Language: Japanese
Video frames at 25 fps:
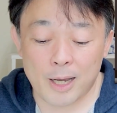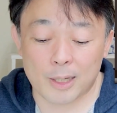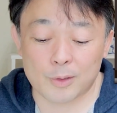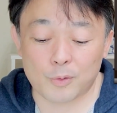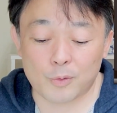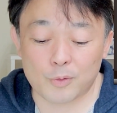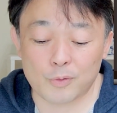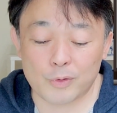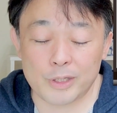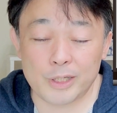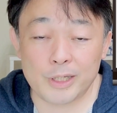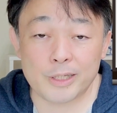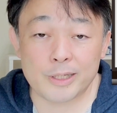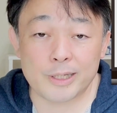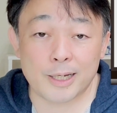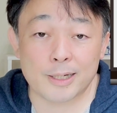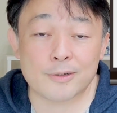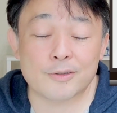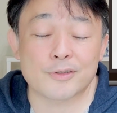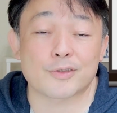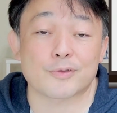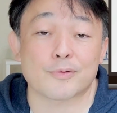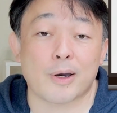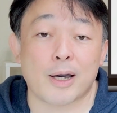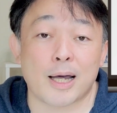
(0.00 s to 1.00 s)
あの、この
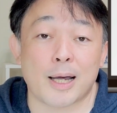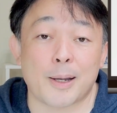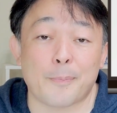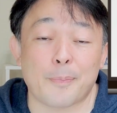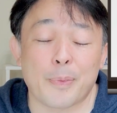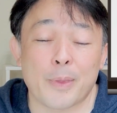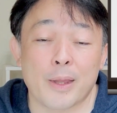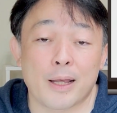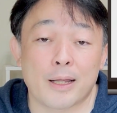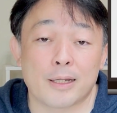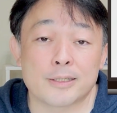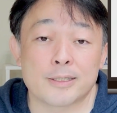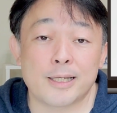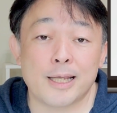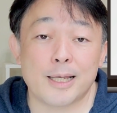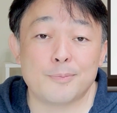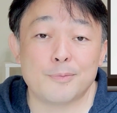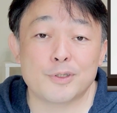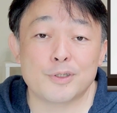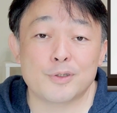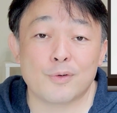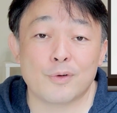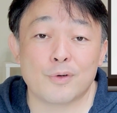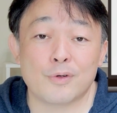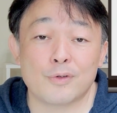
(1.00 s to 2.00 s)
e-tax は、税
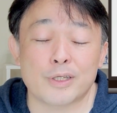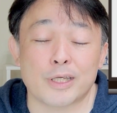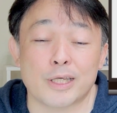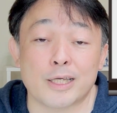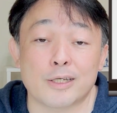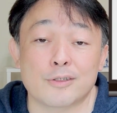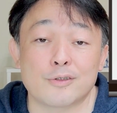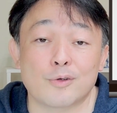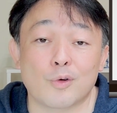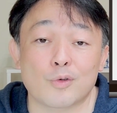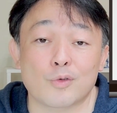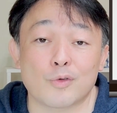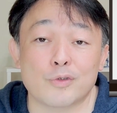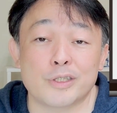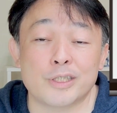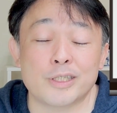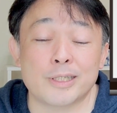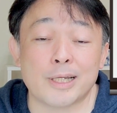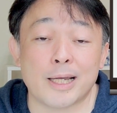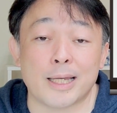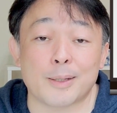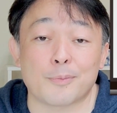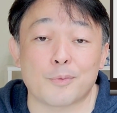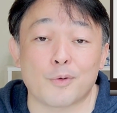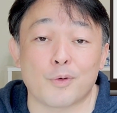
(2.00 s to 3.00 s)
務署に行くこと自
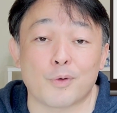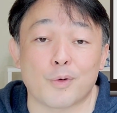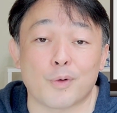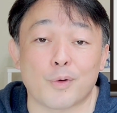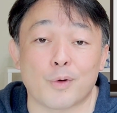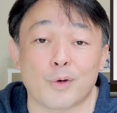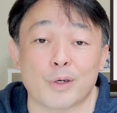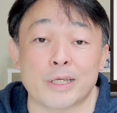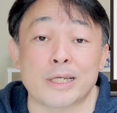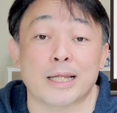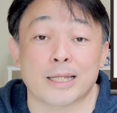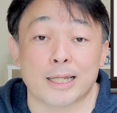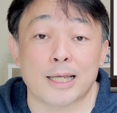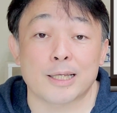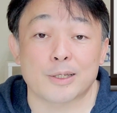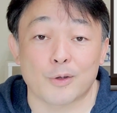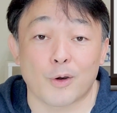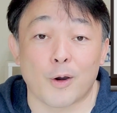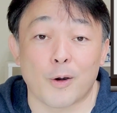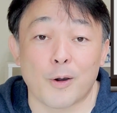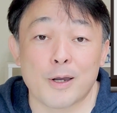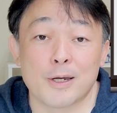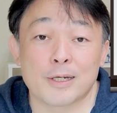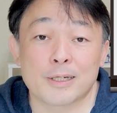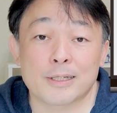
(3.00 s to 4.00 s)
体もいらない
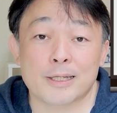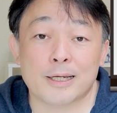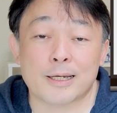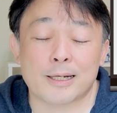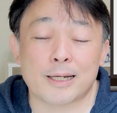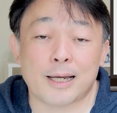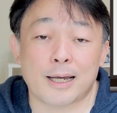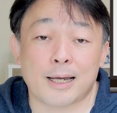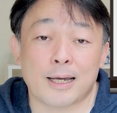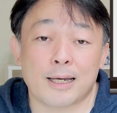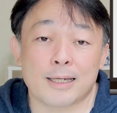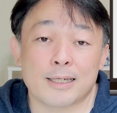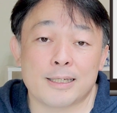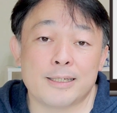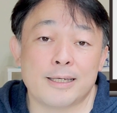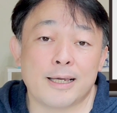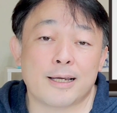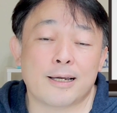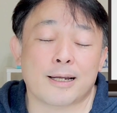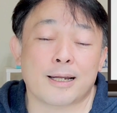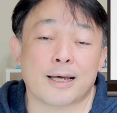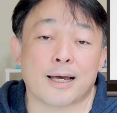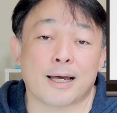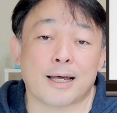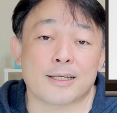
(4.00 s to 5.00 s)
と。だから、家
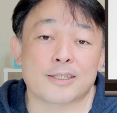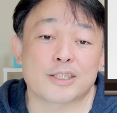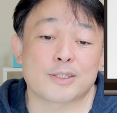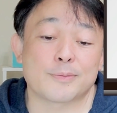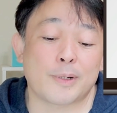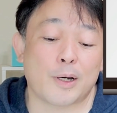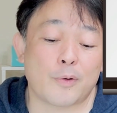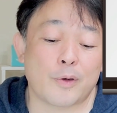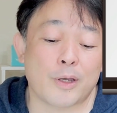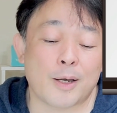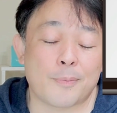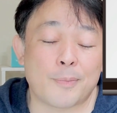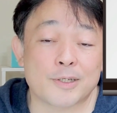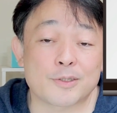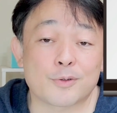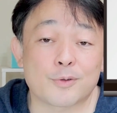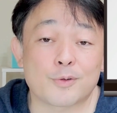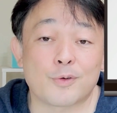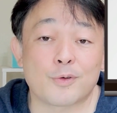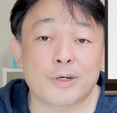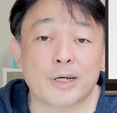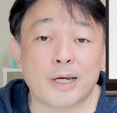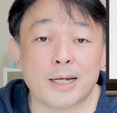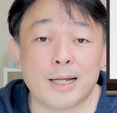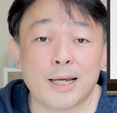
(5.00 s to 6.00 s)
からスマホや
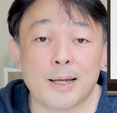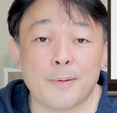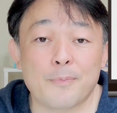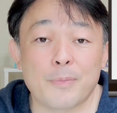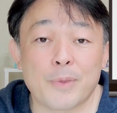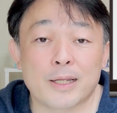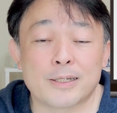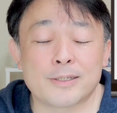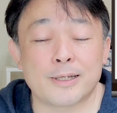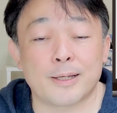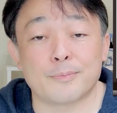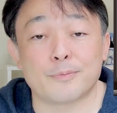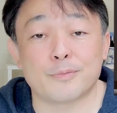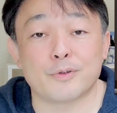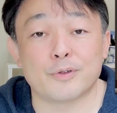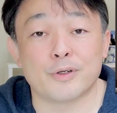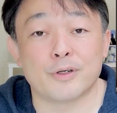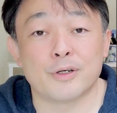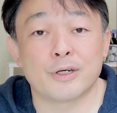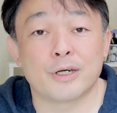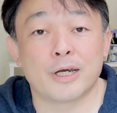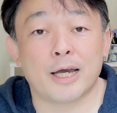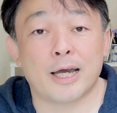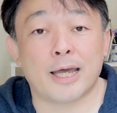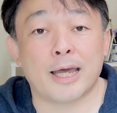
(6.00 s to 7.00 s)
パソコンから全部、
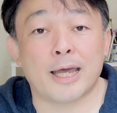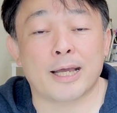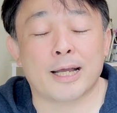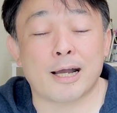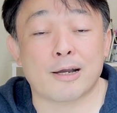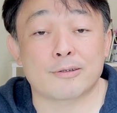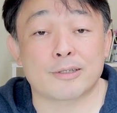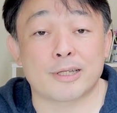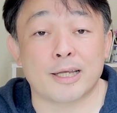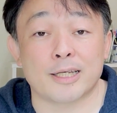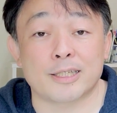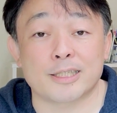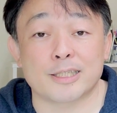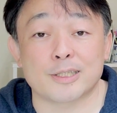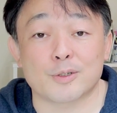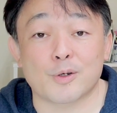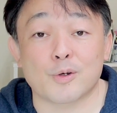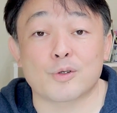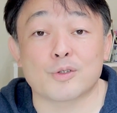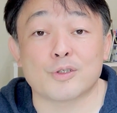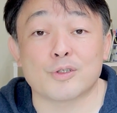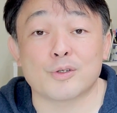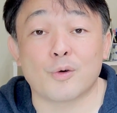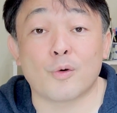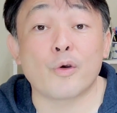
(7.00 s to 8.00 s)
えー、確定申
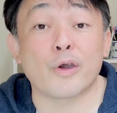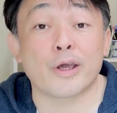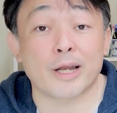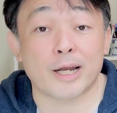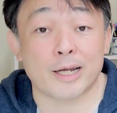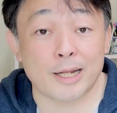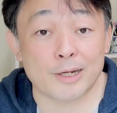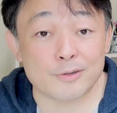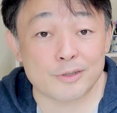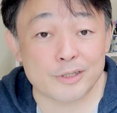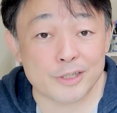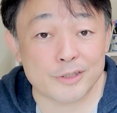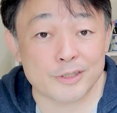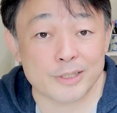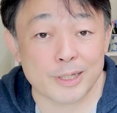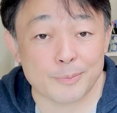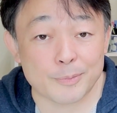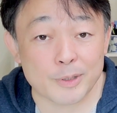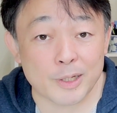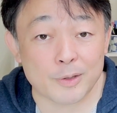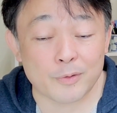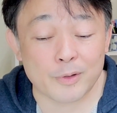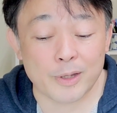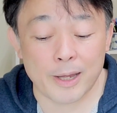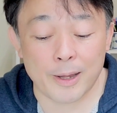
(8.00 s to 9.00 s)
告を終えられるシステム
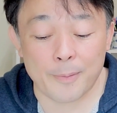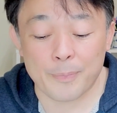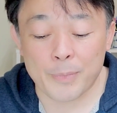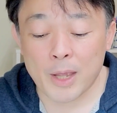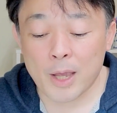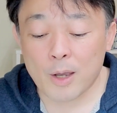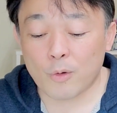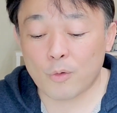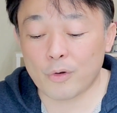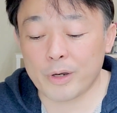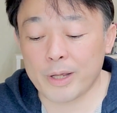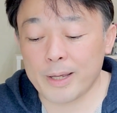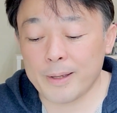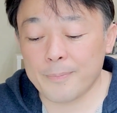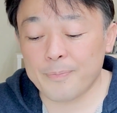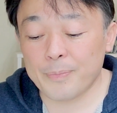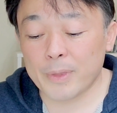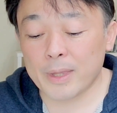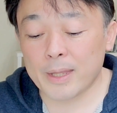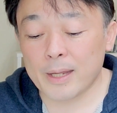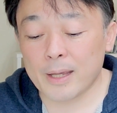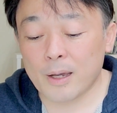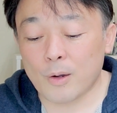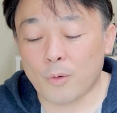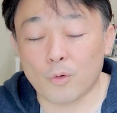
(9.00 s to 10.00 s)
なので、これ、
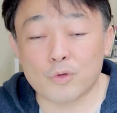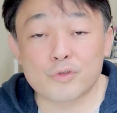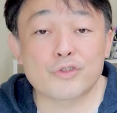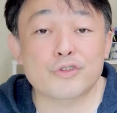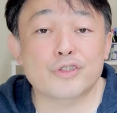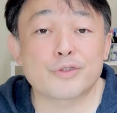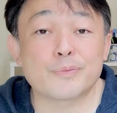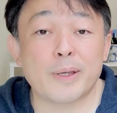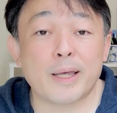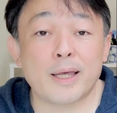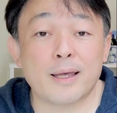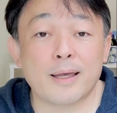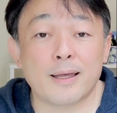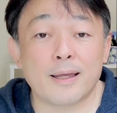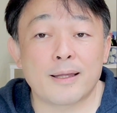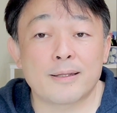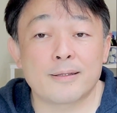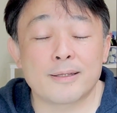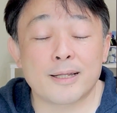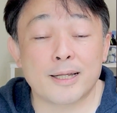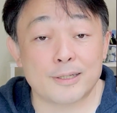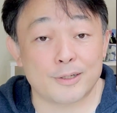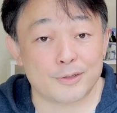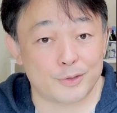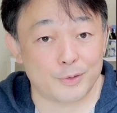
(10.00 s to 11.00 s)
おすすめ
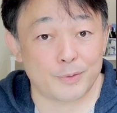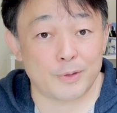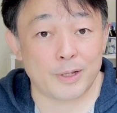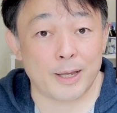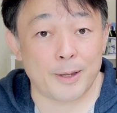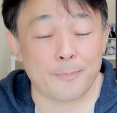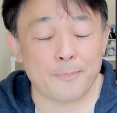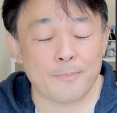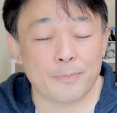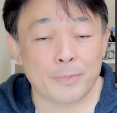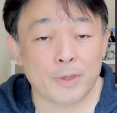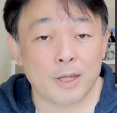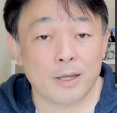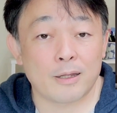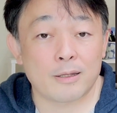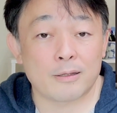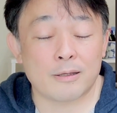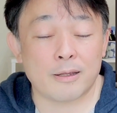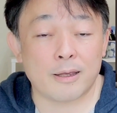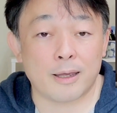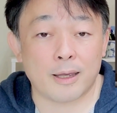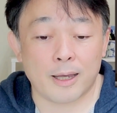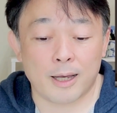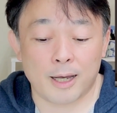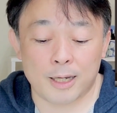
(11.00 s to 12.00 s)
なんですよね。
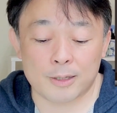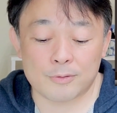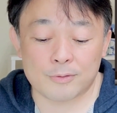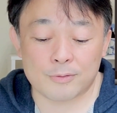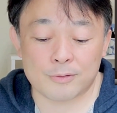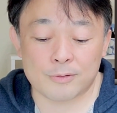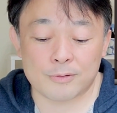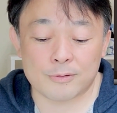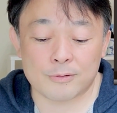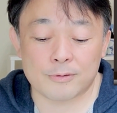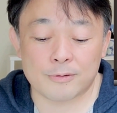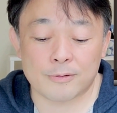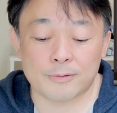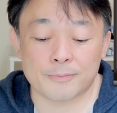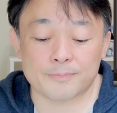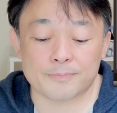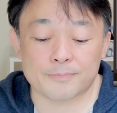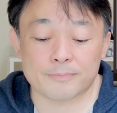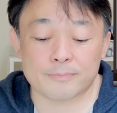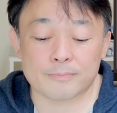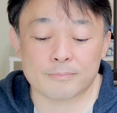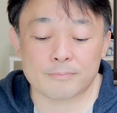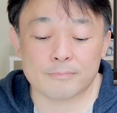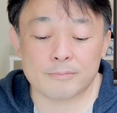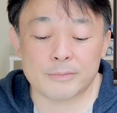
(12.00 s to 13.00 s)
で、あ
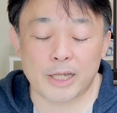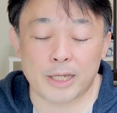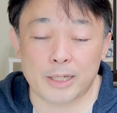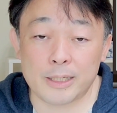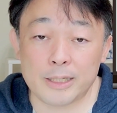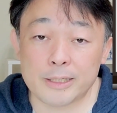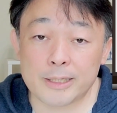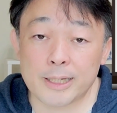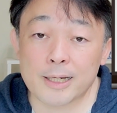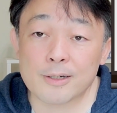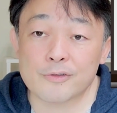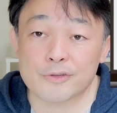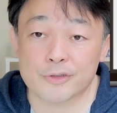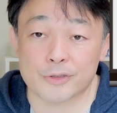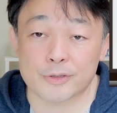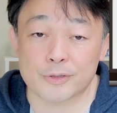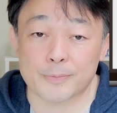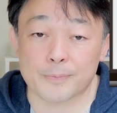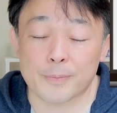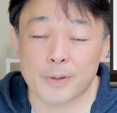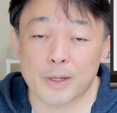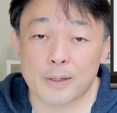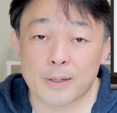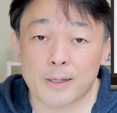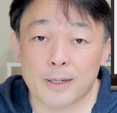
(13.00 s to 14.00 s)
のー、で、
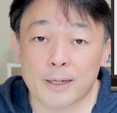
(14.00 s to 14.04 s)
e-tax